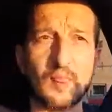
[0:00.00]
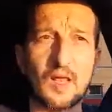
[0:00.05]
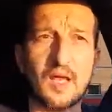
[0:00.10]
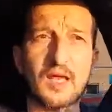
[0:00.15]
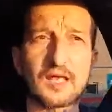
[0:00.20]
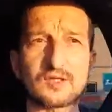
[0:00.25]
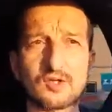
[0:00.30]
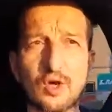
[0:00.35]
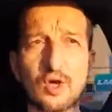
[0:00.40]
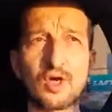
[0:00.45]

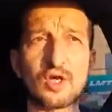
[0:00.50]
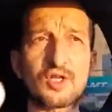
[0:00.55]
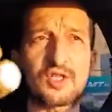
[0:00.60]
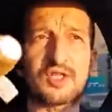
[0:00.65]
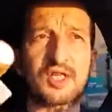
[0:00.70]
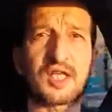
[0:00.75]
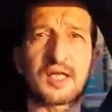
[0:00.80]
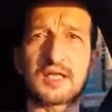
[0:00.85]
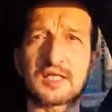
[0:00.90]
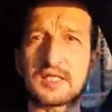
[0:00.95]
Et dans le
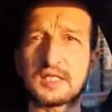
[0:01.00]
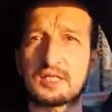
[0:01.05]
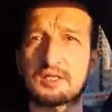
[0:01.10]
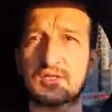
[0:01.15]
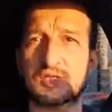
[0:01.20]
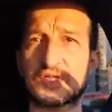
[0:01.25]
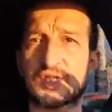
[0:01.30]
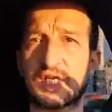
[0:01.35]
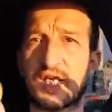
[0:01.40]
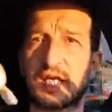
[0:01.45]
5,
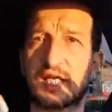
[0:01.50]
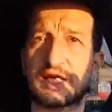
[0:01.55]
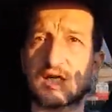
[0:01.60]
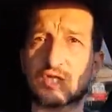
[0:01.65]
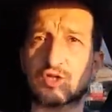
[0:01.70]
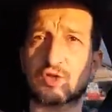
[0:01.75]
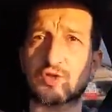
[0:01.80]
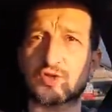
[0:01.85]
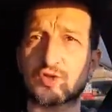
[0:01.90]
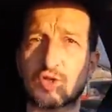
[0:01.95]
c'est un
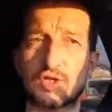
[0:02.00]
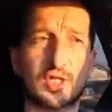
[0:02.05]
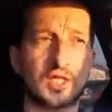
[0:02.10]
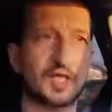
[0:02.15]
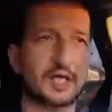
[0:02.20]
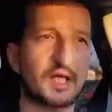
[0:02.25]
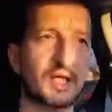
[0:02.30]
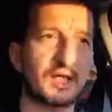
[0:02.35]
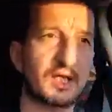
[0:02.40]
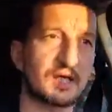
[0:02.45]
agent
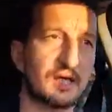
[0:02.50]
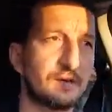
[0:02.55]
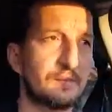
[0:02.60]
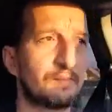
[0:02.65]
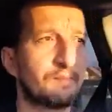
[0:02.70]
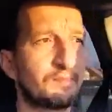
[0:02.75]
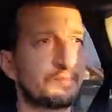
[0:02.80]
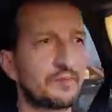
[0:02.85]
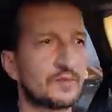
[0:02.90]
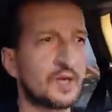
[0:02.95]
secret,
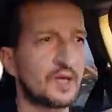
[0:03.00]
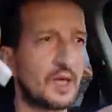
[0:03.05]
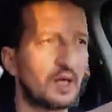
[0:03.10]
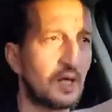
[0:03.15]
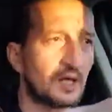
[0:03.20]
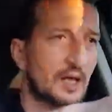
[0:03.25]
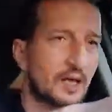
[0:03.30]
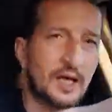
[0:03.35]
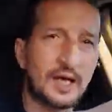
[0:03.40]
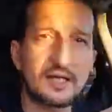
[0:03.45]

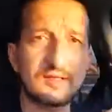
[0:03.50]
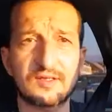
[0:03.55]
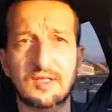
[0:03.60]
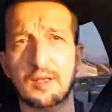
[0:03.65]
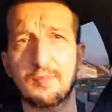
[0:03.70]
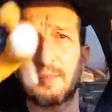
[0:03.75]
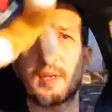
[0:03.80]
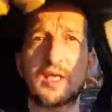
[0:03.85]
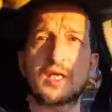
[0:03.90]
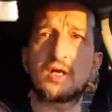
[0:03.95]
l'un
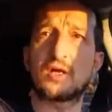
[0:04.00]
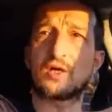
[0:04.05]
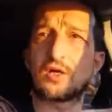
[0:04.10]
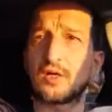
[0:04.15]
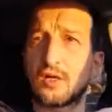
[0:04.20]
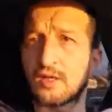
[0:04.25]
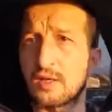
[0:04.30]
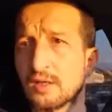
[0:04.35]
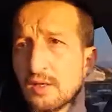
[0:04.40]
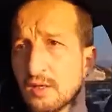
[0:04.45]
des
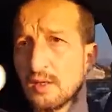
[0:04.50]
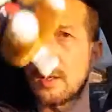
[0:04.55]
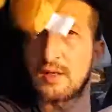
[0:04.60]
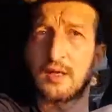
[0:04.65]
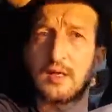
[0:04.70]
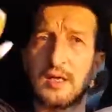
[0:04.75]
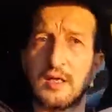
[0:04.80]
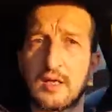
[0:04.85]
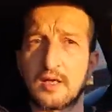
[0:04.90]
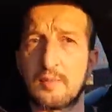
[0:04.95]
meilleurs,
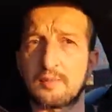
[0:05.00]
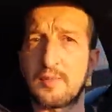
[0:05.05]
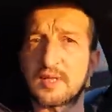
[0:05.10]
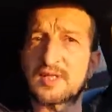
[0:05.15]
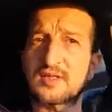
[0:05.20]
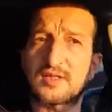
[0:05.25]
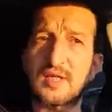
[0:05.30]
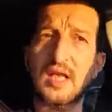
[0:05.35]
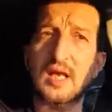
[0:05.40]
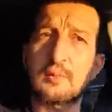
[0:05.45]

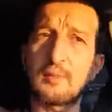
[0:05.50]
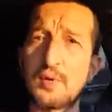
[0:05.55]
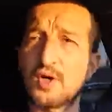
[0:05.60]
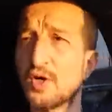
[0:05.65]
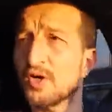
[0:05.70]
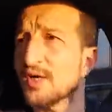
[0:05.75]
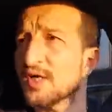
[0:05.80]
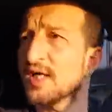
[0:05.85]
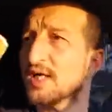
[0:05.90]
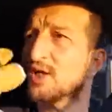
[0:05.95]
mais
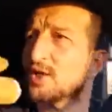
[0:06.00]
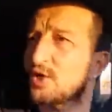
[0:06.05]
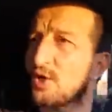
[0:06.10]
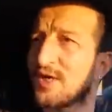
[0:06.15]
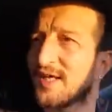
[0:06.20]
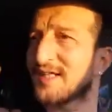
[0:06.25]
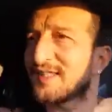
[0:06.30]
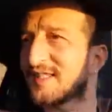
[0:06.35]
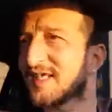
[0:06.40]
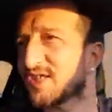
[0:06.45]
tellement il
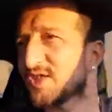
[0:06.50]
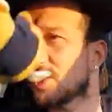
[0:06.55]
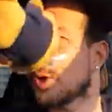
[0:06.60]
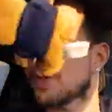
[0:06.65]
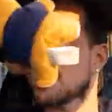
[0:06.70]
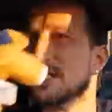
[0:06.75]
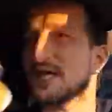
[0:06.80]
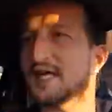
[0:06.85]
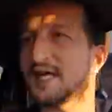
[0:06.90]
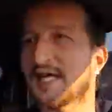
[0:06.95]
connaît des
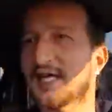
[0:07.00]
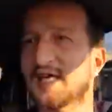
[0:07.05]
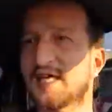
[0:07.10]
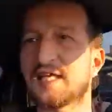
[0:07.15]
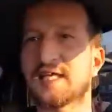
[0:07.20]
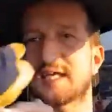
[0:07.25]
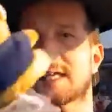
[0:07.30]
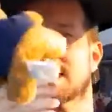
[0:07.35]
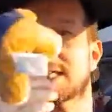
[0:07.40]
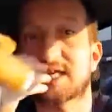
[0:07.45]

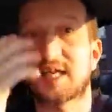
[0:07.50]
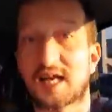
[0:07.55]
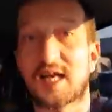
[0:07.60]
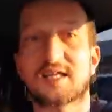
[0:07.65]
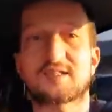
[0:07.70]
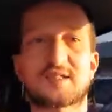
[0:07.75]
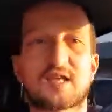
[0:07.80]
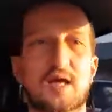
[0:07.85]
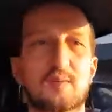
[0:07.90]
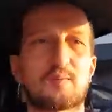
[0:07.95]
secrets qu'il
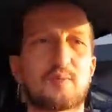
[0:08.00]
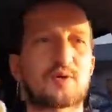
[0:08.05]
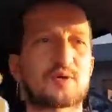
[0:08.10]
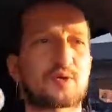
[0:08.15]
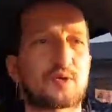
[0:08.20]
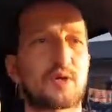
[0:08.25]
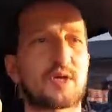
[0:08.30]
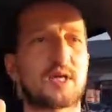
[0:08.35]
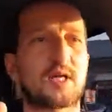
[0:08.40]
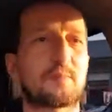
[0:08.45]
a été
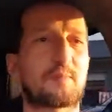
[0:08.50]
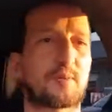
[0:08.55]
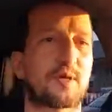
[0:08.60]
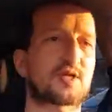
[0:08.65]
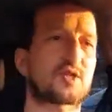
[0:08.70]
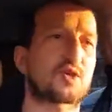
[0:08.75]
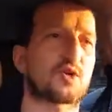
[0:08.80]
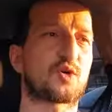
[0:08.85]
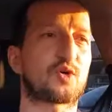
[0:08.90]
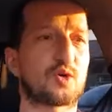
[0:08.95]
abandonné
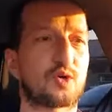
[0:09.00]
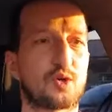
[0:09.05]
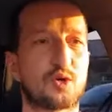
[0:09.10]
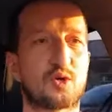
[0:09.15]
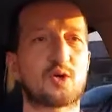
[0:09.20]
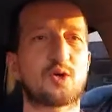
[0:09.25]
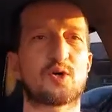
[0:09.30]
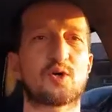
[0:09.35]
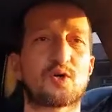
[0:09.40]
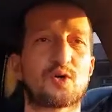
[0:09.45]
par
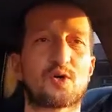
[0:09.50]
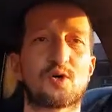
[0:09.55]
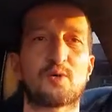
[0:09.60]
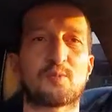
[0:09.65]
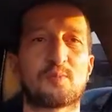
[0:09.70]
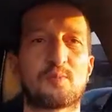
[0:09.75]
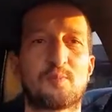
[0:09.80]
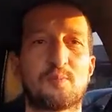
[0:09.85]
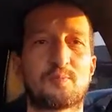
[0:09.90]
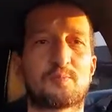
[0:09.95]

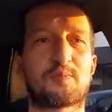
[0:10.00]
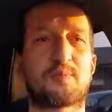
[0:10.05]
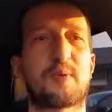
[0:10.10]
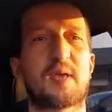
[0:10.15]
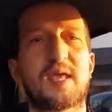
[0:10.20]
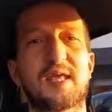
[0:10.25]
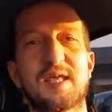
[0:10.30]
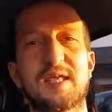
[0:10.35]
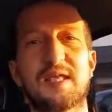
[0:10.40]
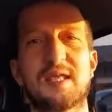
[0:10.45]
son
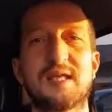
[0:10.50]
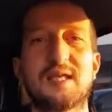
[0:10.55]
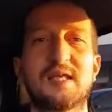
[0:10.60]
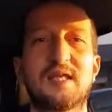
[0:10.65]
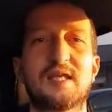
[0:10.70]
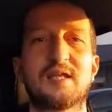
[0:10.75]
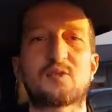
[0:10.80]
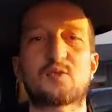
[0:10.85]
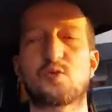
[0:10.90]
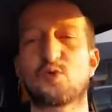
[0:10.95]

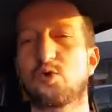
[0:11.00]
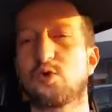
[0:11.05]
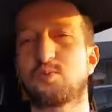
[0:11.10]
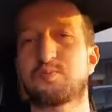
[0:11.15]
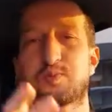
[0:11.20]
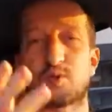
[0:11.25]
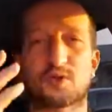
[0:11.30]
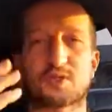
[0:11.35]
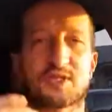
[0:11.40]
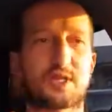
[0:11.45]
pays et tout
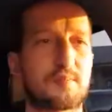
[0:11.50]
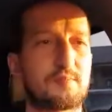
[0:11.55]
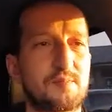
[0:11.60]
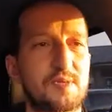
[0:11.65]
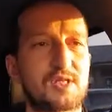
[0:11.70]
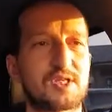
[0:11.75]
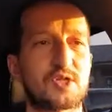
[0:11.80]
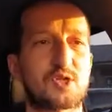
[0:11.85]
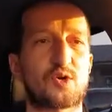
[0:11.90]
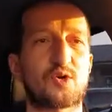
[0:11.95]
pour des
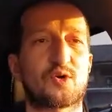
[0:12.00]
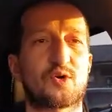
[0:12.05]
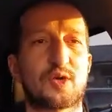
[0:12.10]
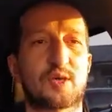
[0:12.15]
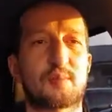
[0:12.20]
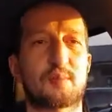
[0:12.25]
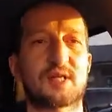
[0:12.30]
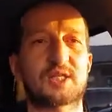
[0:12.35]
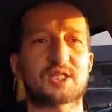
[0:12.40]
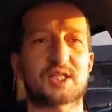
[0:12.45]
missions
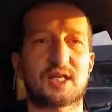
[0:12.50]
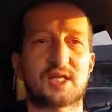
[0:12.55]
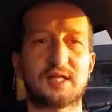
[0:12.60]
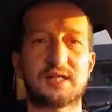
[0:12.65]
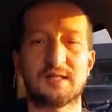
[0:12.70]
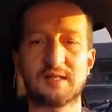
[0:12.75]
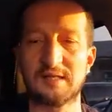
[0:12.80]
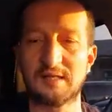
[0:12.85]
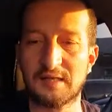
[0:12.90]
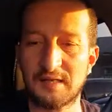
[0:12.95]
et machin,